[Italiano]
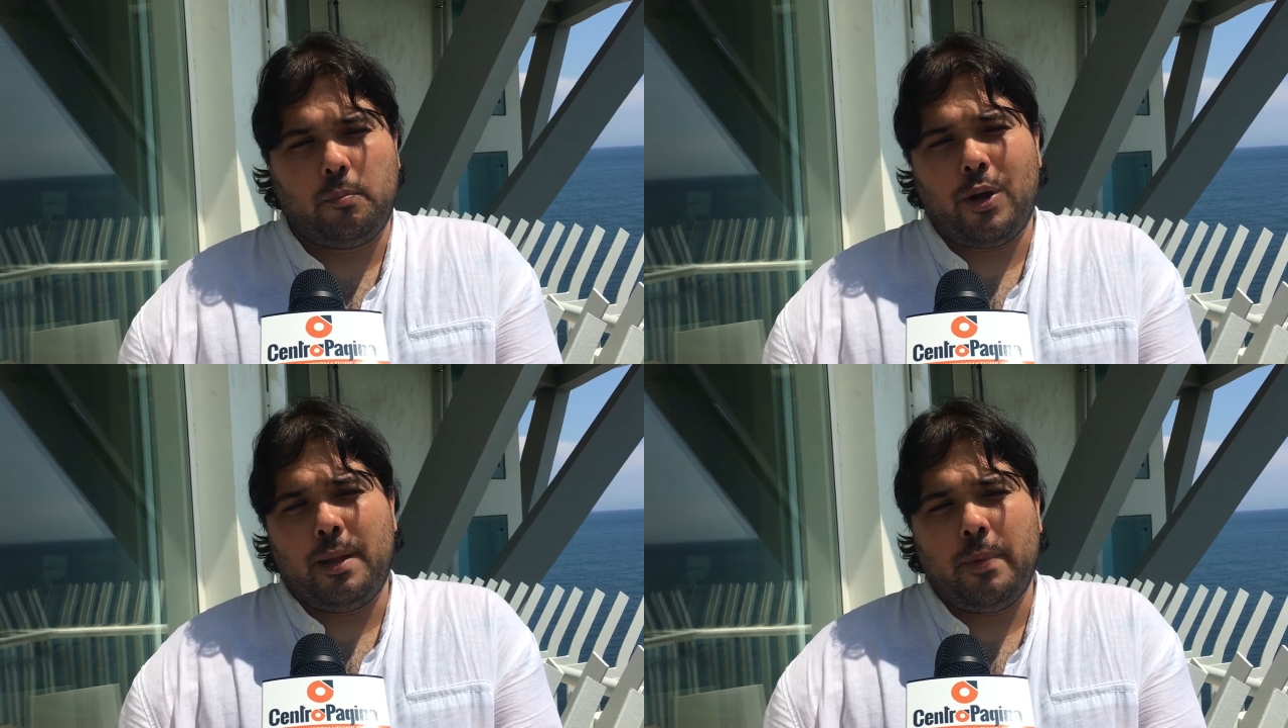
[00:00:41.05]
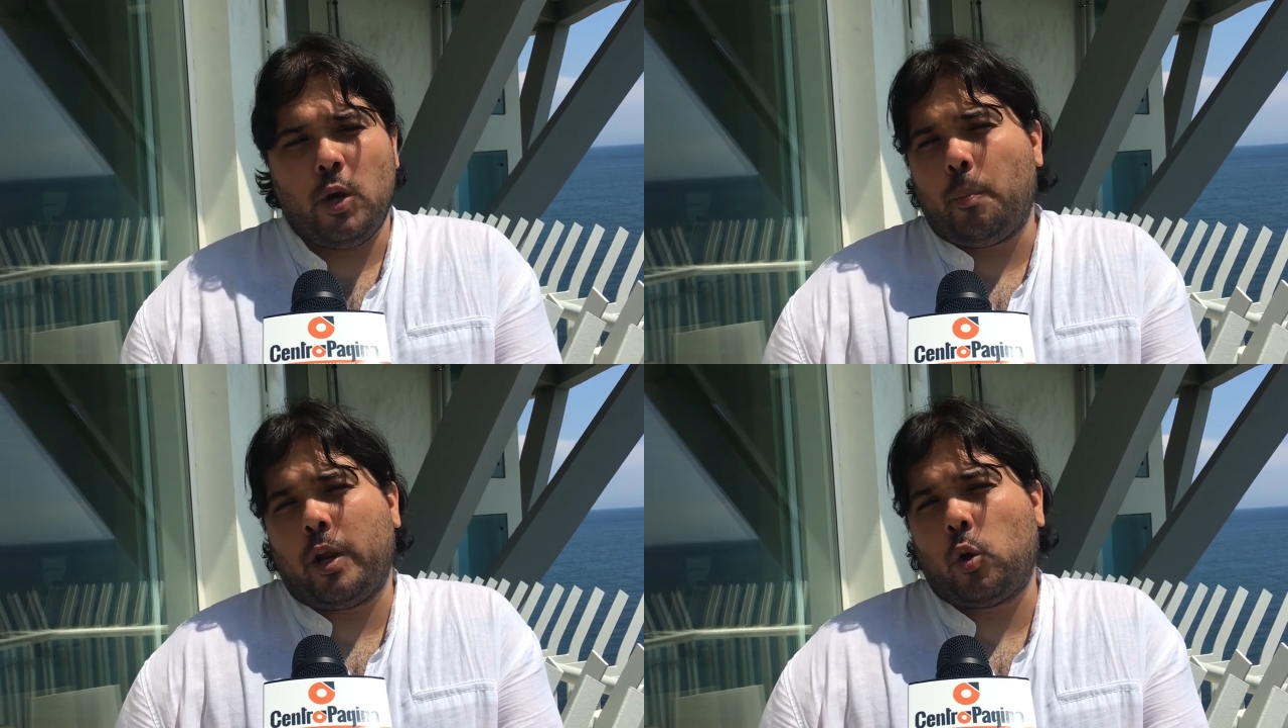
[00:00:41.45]
poi
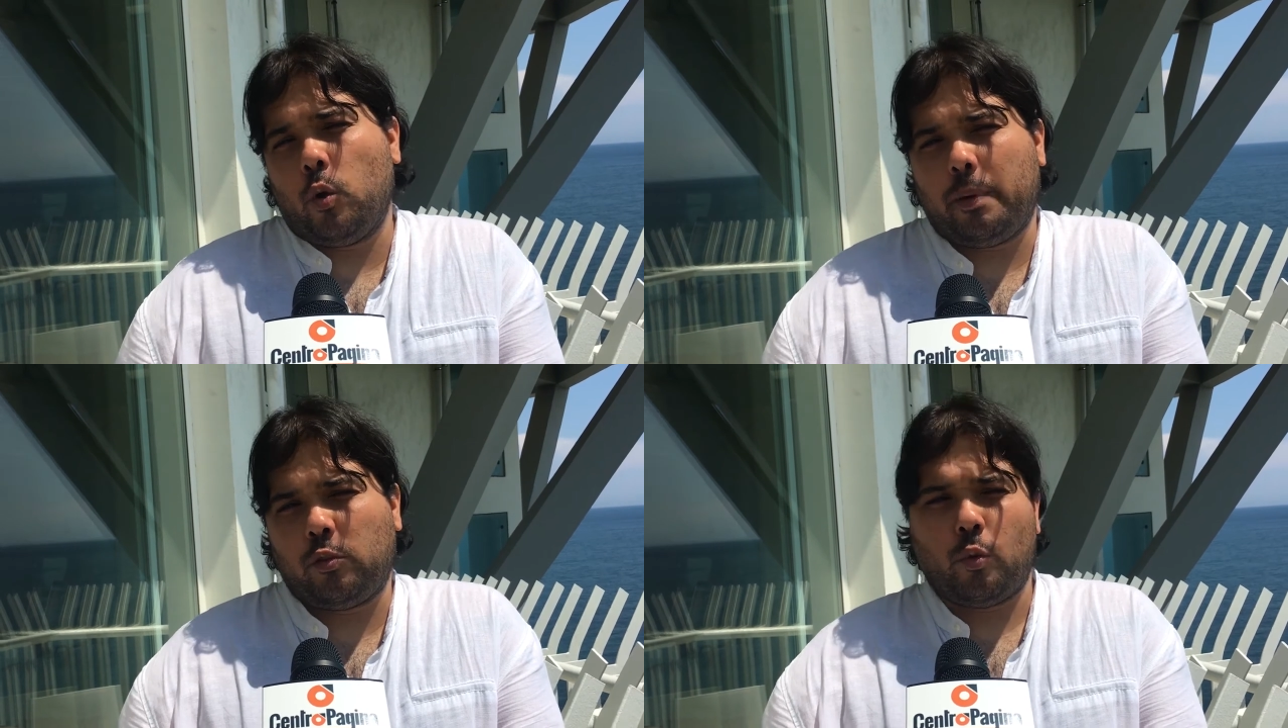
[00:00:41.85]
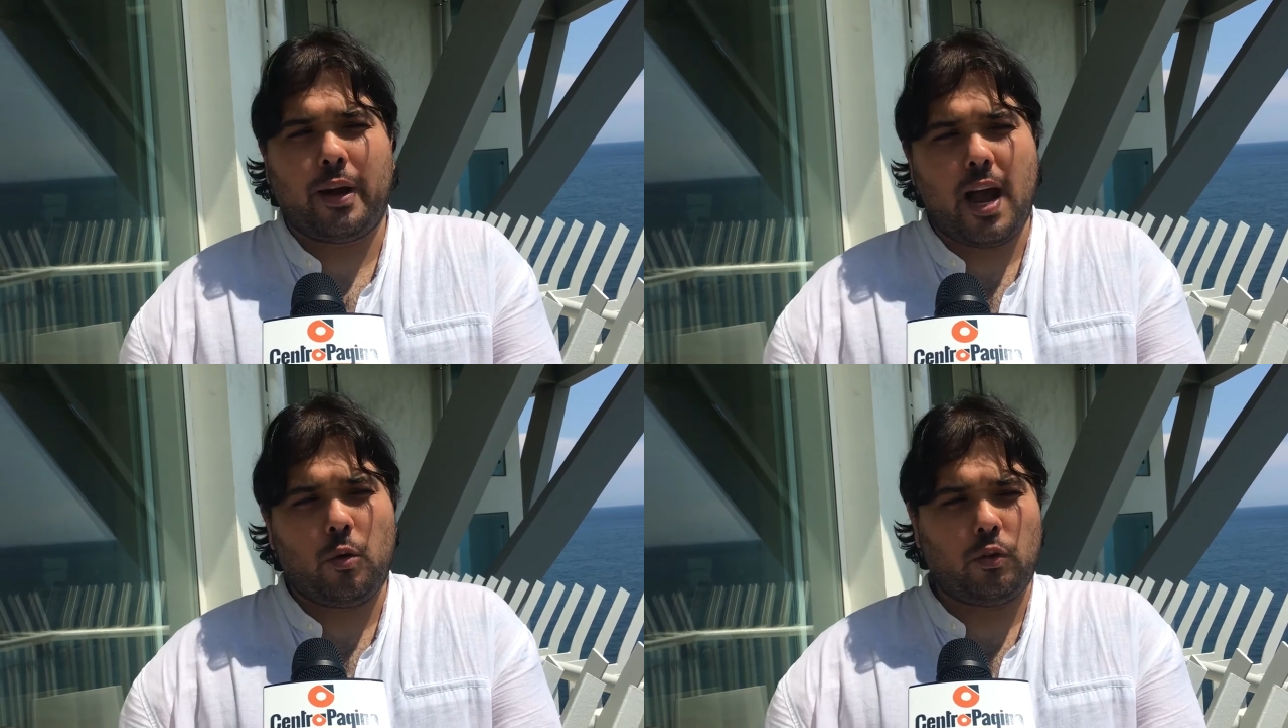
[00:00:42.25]
nemmeno per colpa
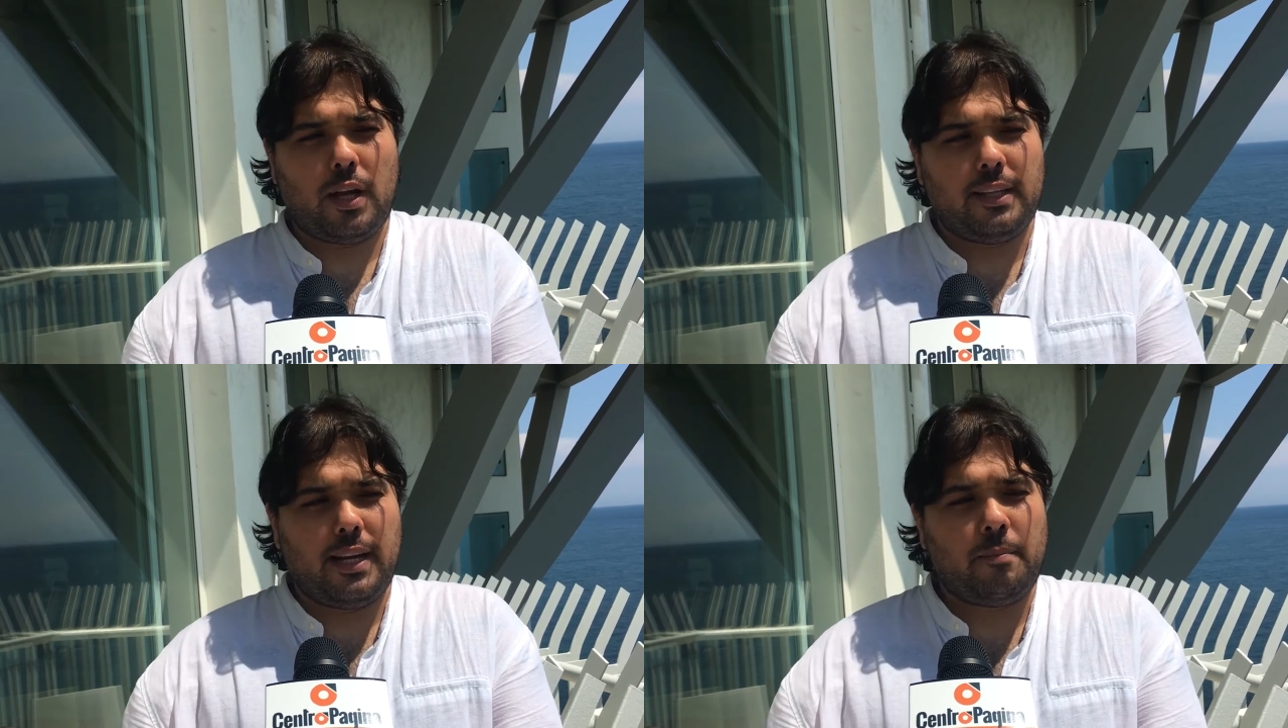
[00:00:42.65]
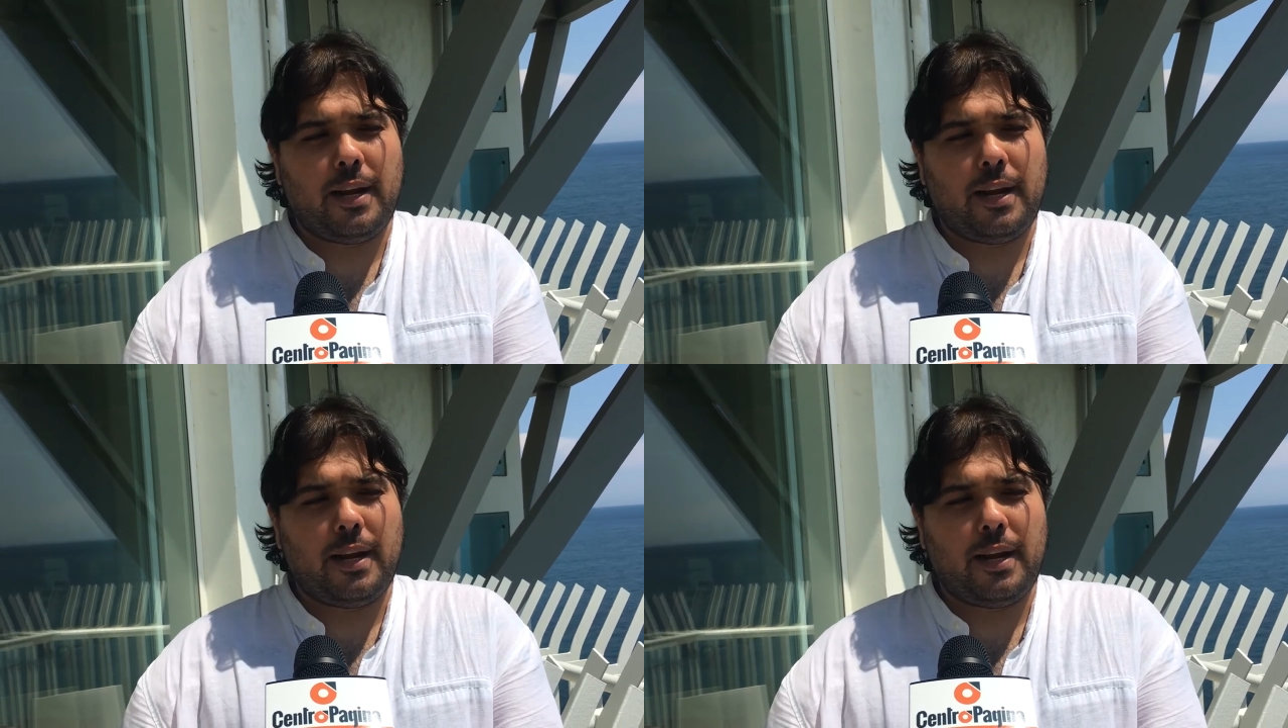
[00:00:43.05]
sua, a causa della